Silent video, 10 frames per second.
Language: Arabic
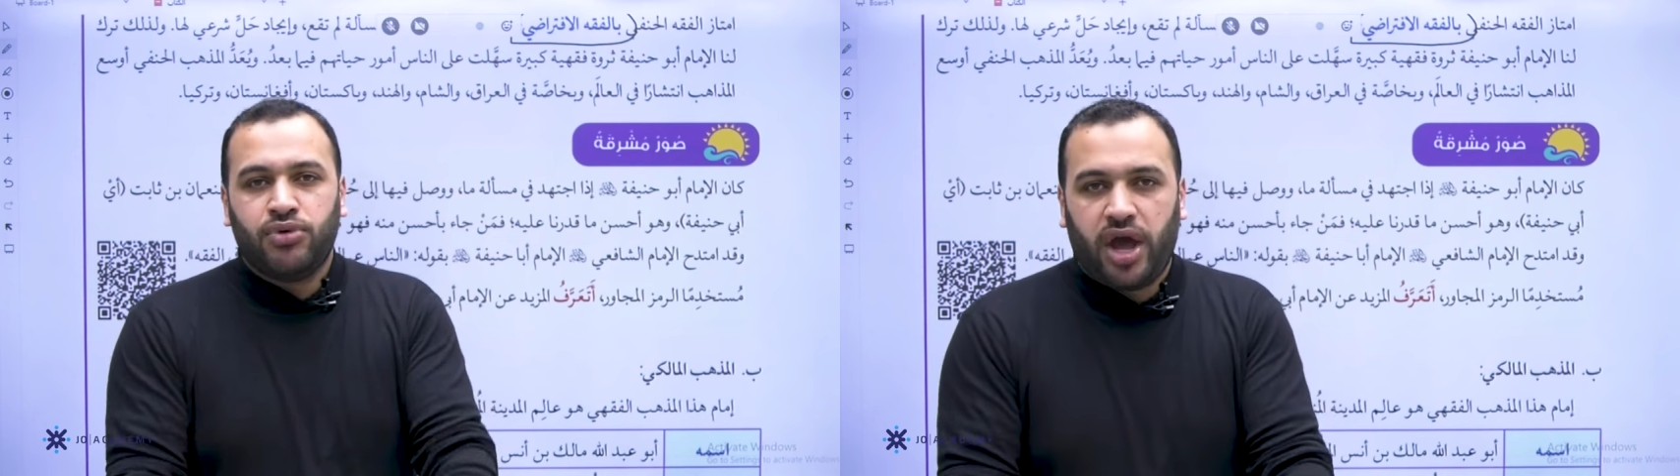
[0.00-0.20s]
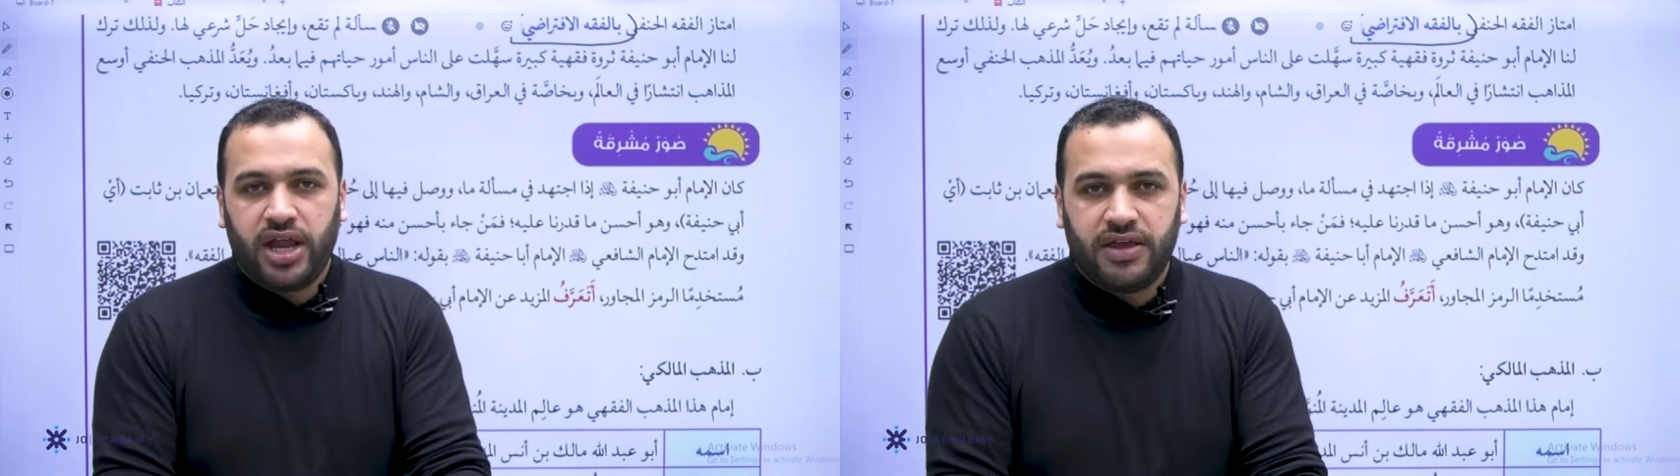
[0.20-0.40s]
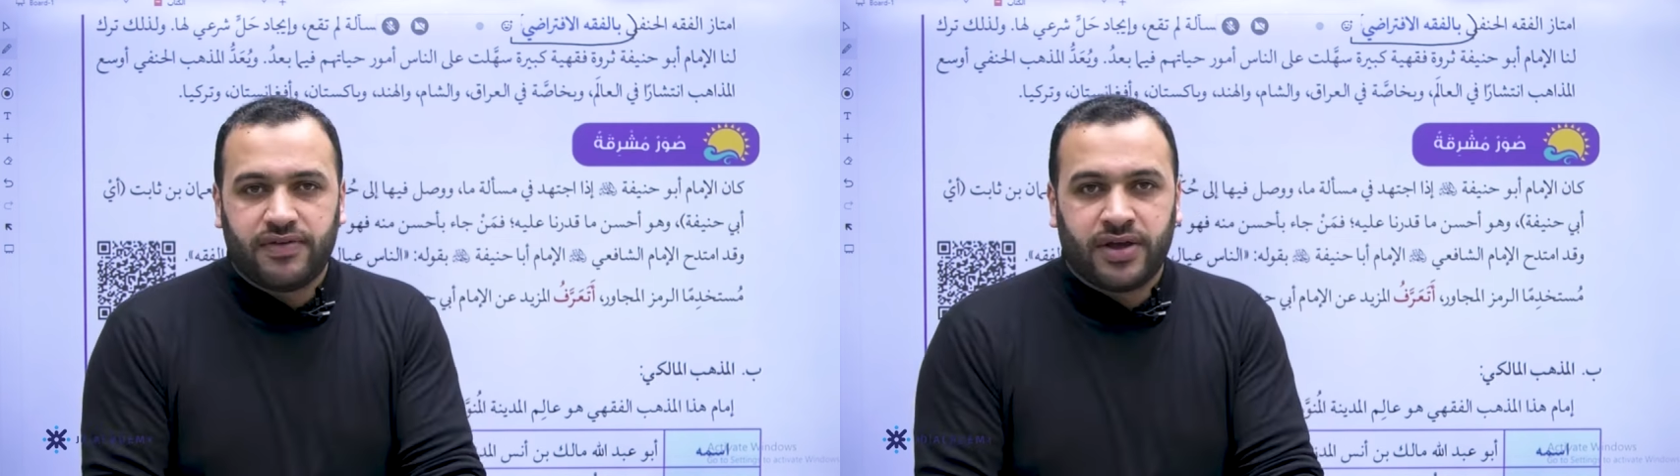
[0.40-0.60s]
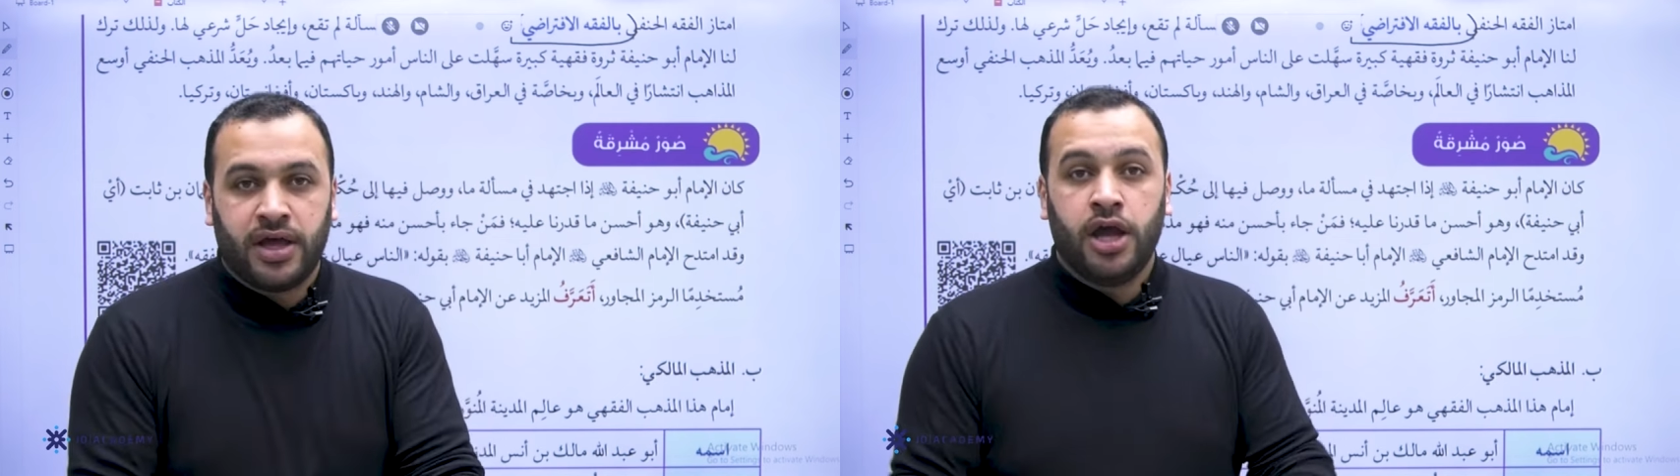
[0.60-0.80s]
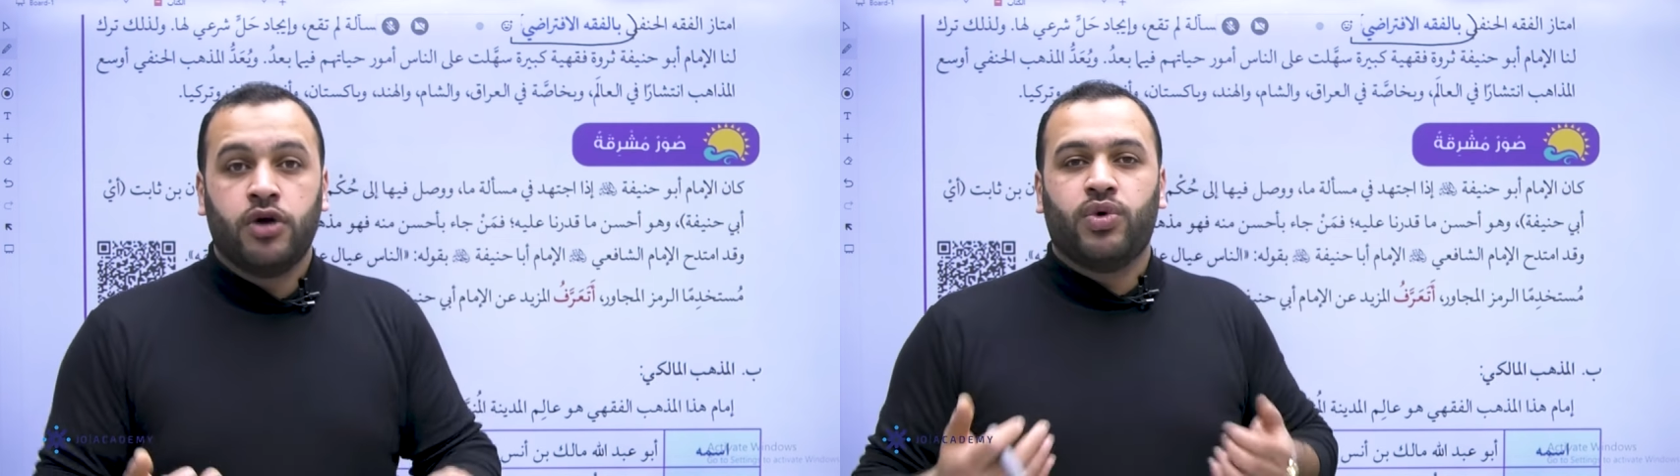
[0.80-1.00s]
ابو حنيفه
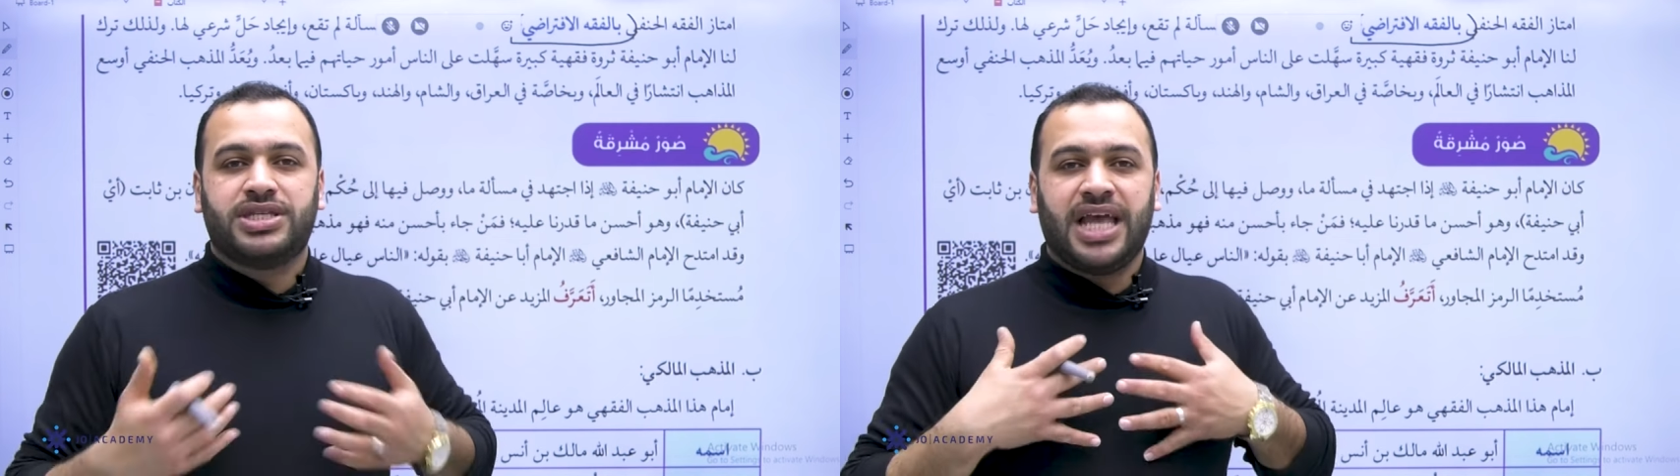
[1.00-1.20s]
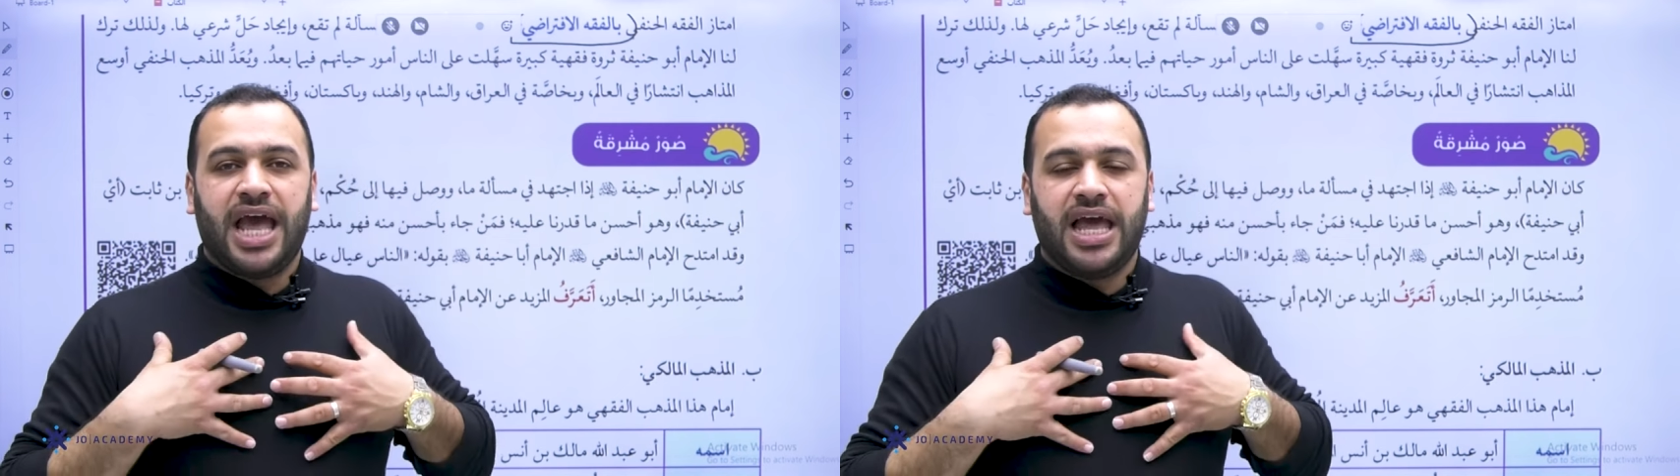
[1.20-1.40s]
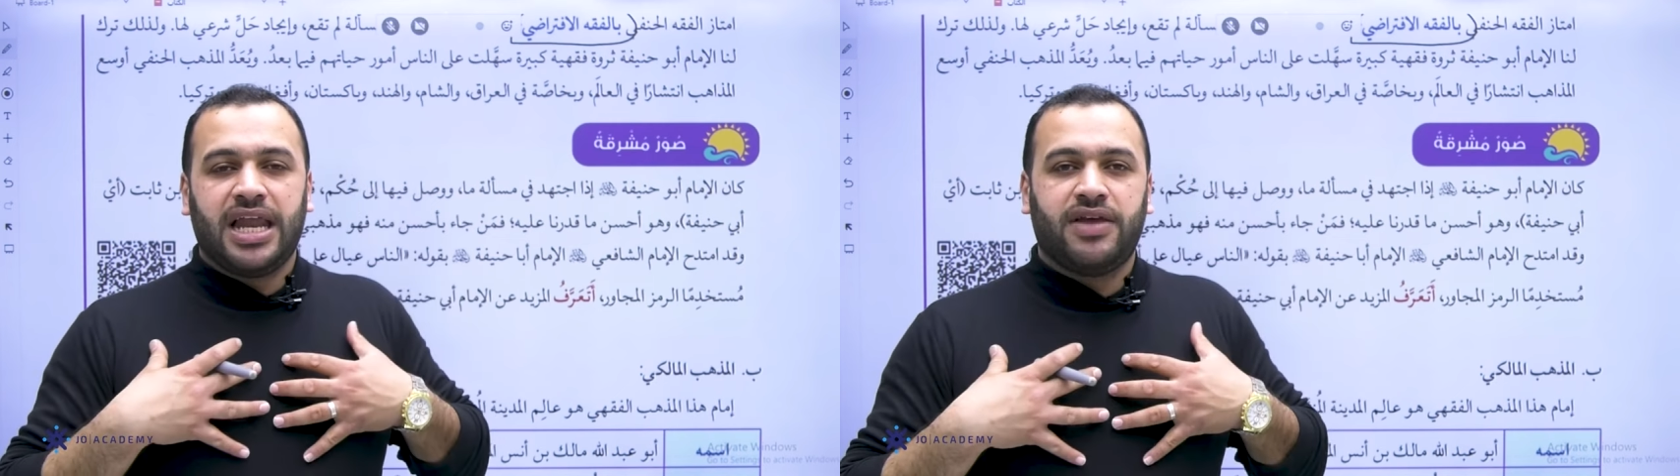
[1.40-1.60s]
وسأل